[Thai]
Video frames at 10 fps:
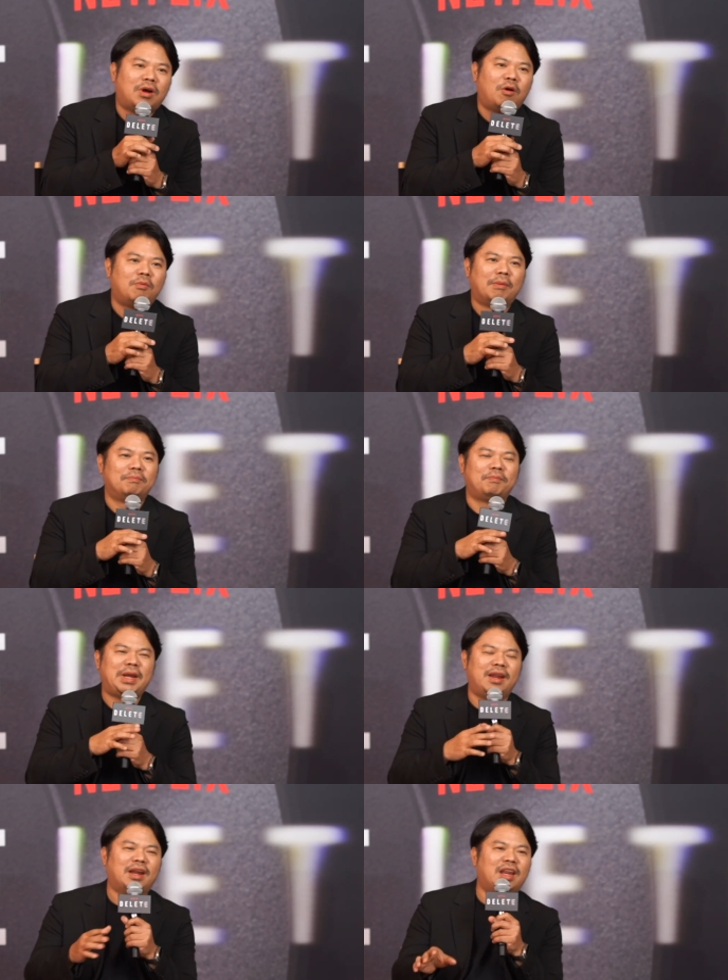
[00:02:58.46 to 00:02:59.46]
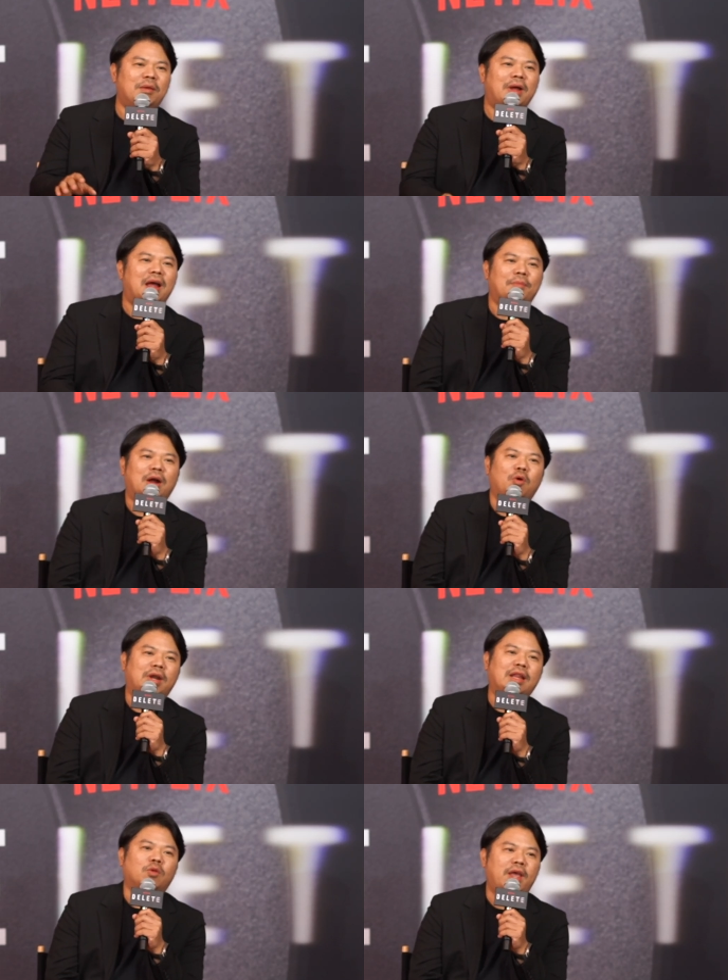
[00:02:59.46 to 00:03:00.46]
เอาแบบประเด็นอันนี้มามากด
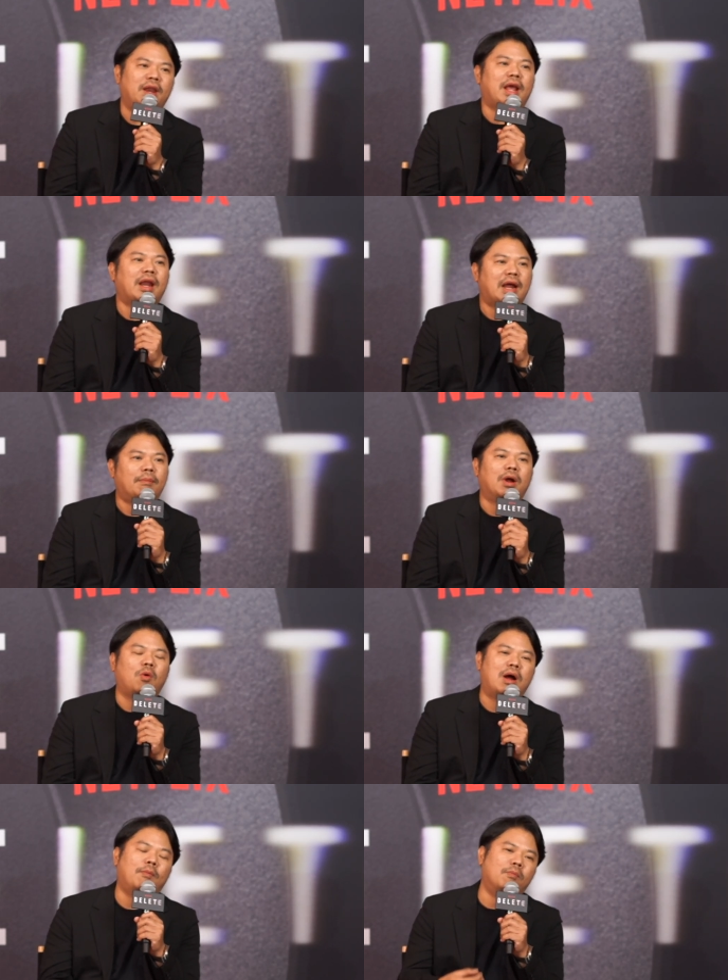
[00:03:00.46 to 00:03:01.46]
ดันตัวเองในการทำมากกว่าผ